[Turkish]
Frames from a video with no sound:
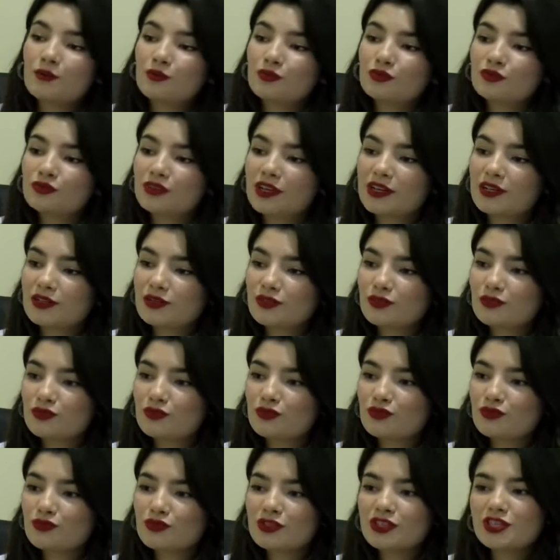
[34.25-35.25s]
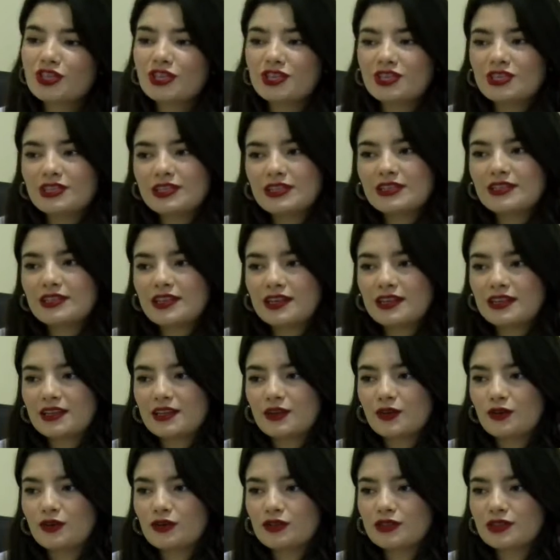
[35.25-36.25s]
Bunlar sonucunda çeşitli
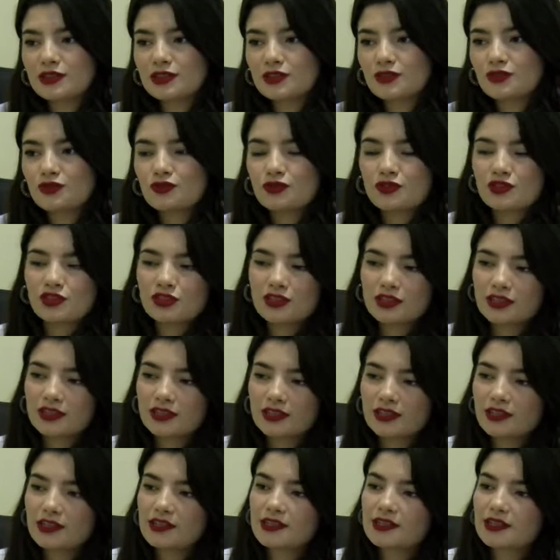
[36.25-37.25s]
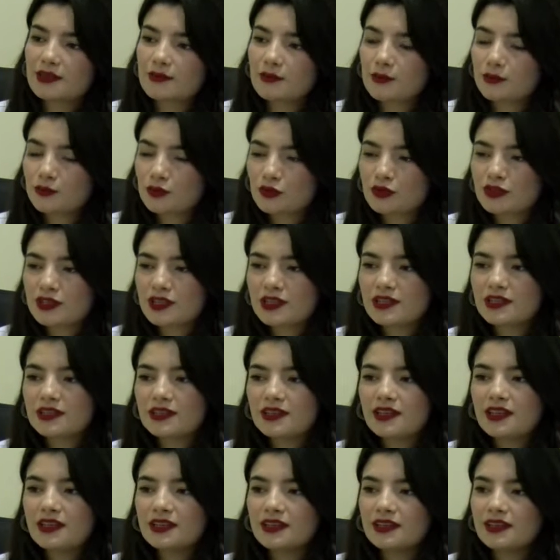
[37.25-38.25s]
diyetler ortaya çıkıyor. İşte dediğiniz gibi
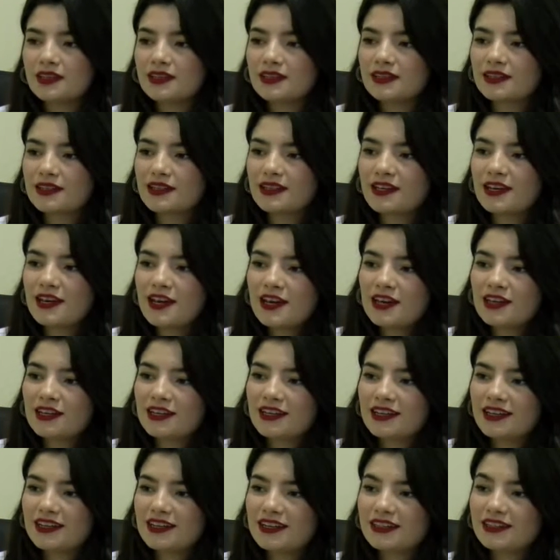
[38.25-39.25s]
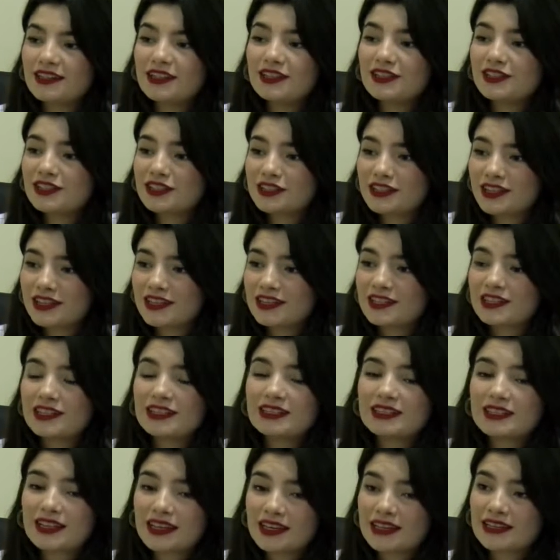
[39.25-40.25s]
protein diyetleri, e, değişik
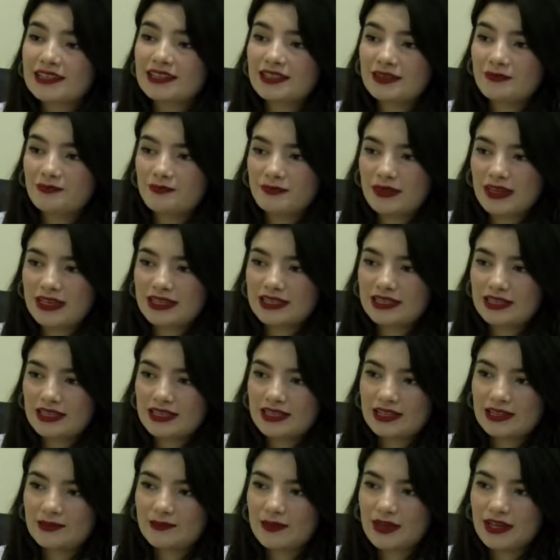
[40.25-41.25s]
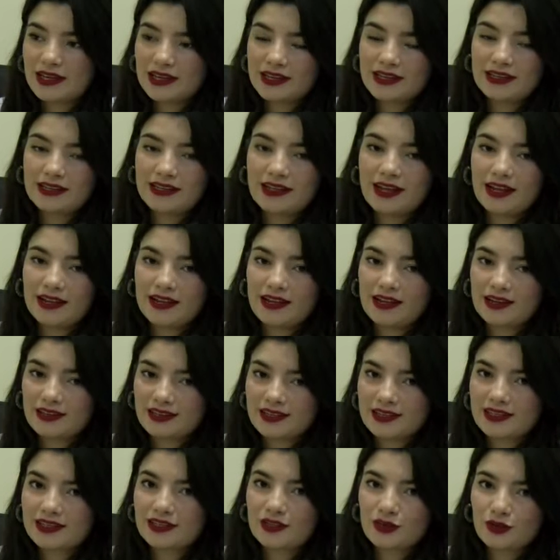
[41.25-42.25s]
değişik tek tip beslenilmeye giden
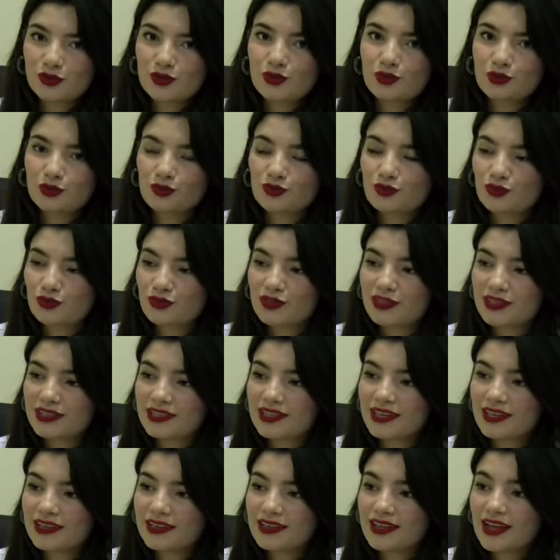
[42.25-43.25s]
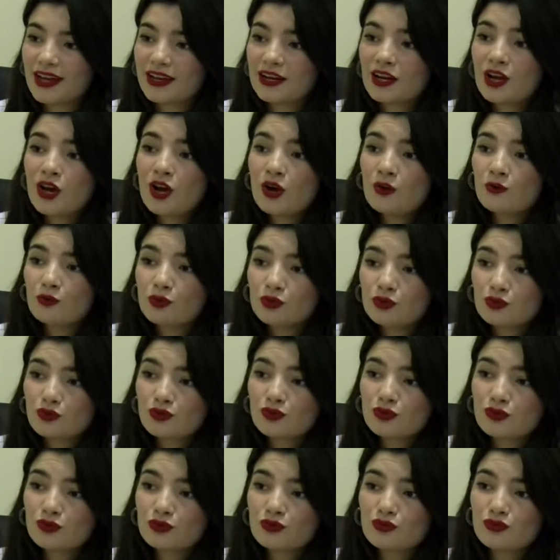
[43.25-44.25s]
aslında sonucunda diyetler. Bunun
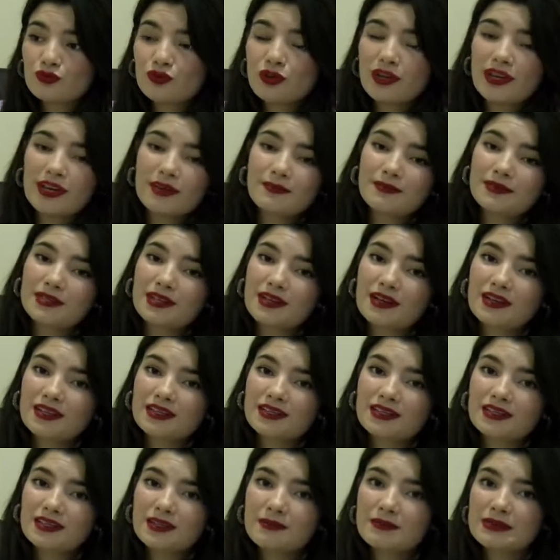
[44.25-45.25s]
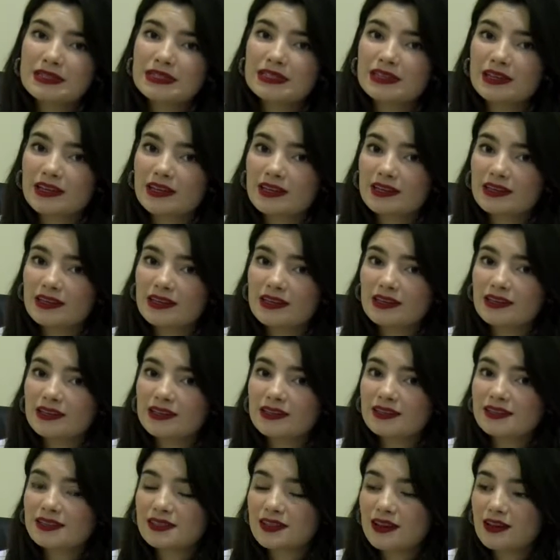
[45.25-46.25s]
sonucu hepsi aslında bir
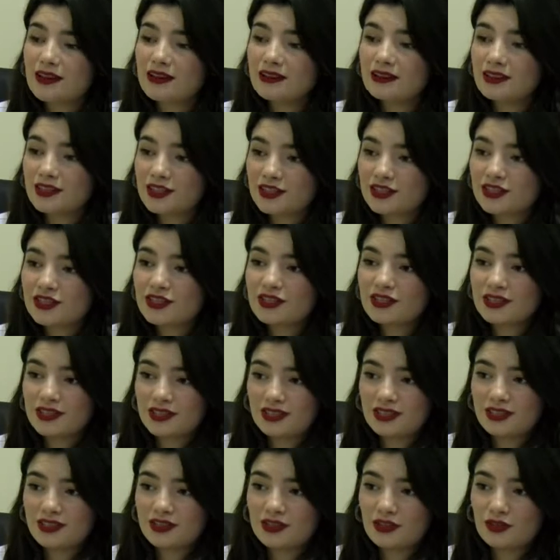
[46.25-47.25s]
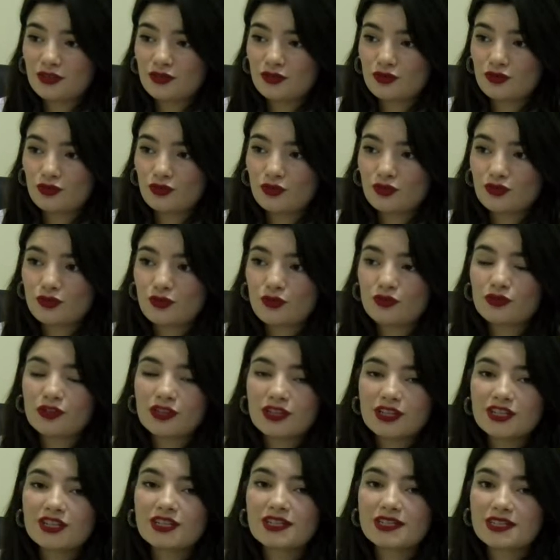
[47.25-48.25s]
e, sağlık için risk taşıyor. Son
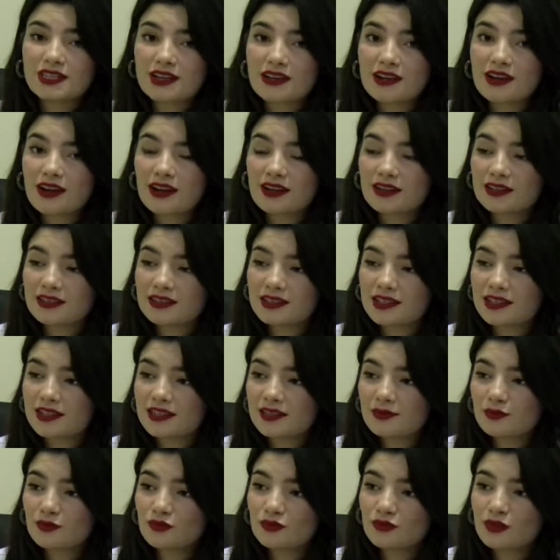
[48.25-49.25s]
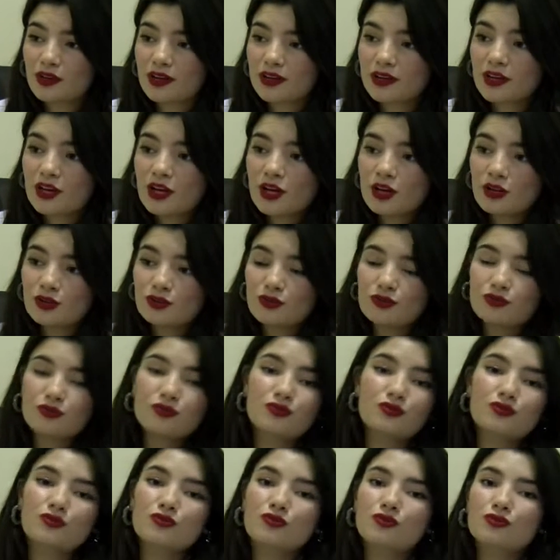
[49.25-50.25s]
derece zararlı diyet bunlar.
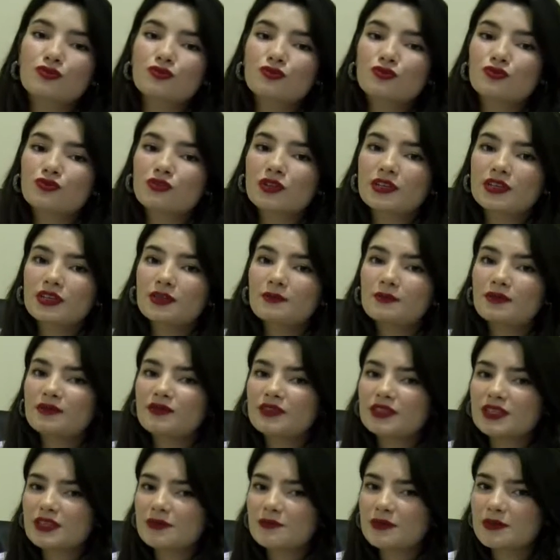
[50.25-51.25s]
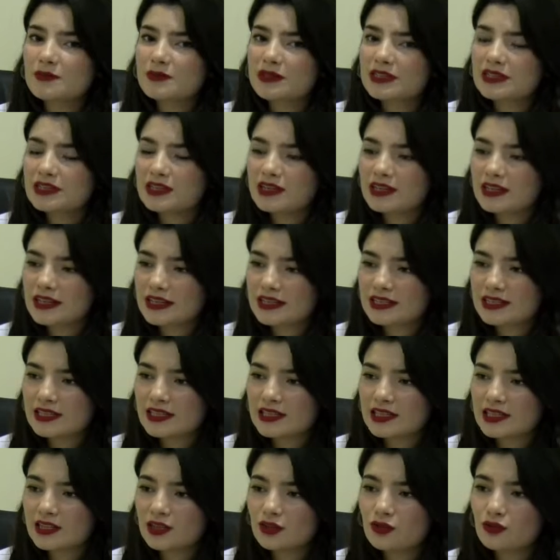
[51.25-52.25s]
Çünkü sonucunda ya bir vitamin mineral
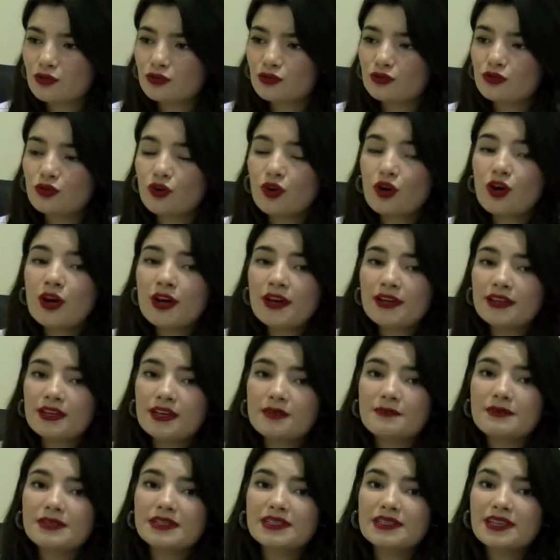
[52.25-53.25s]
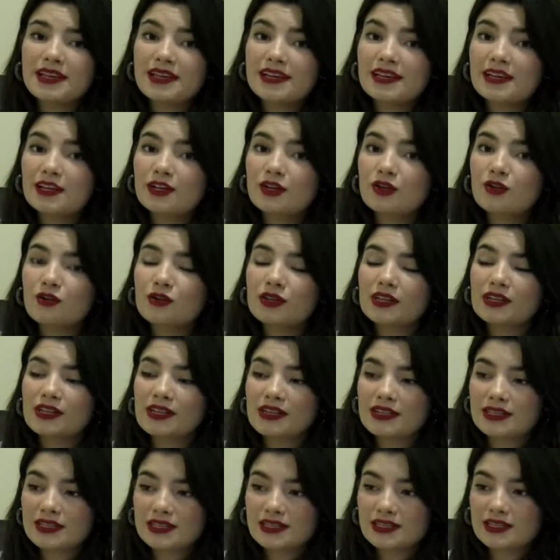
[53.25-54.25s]
eksikliği oluyor ya biz gerekli olan
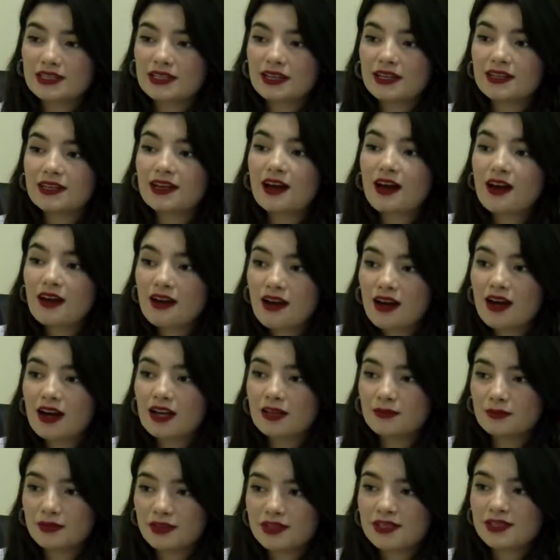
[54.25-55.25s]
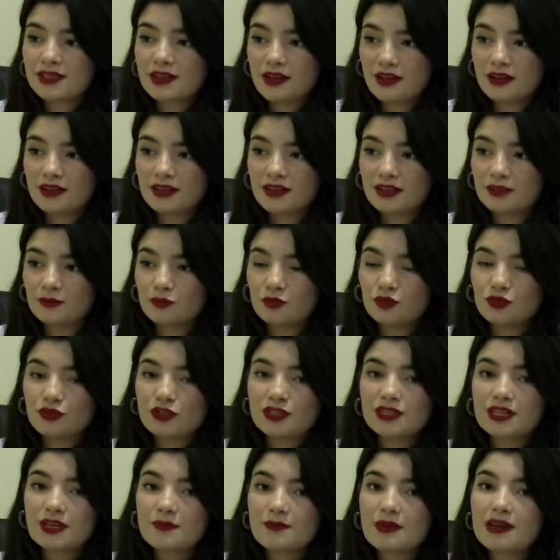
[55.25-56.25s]
aslında yağ kaybını
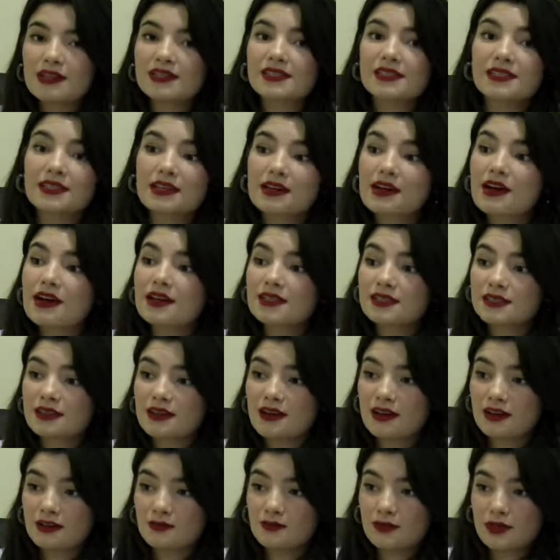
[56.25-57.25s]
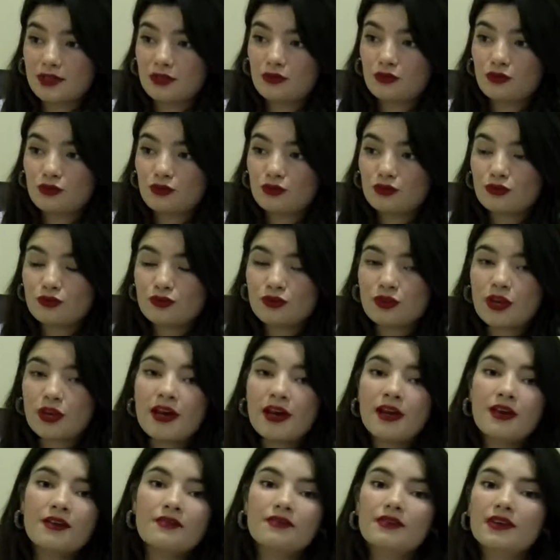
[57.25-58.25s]
sağlayamıyoruz. Tam aksine kas kaybediyoruz
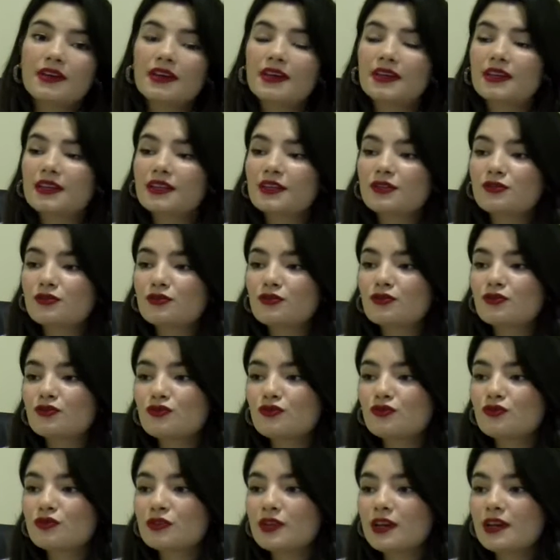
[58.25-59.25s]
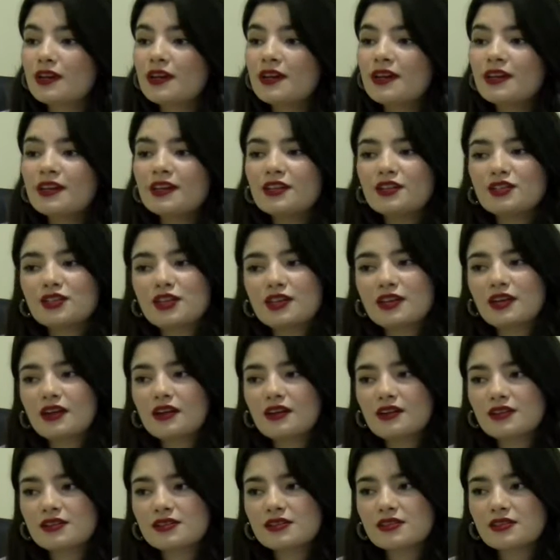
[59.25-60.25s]
ve e, sonucunda ya
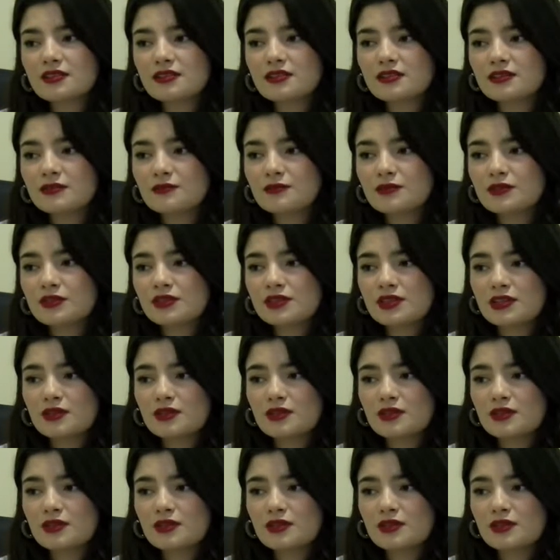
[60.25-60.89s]
şeker hastalığımız e,